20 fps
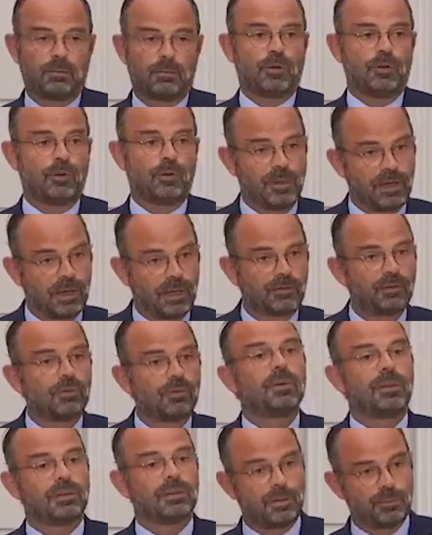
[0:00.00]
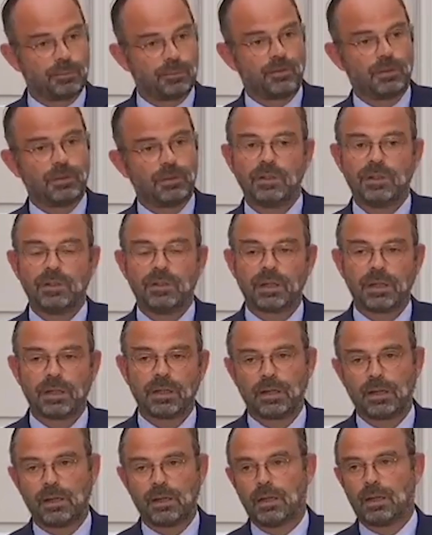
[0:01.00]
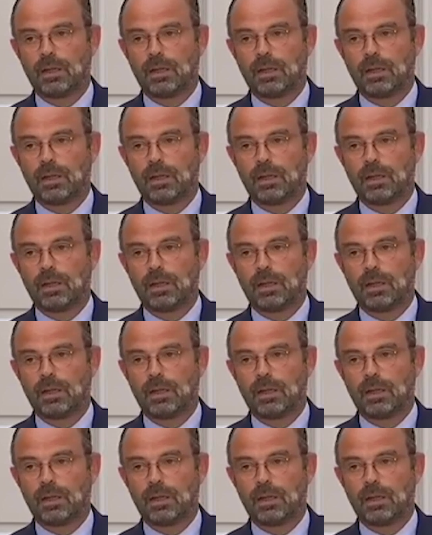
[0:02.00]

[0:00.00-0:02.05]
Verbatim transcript: pas une obligation, mais à cette possibilité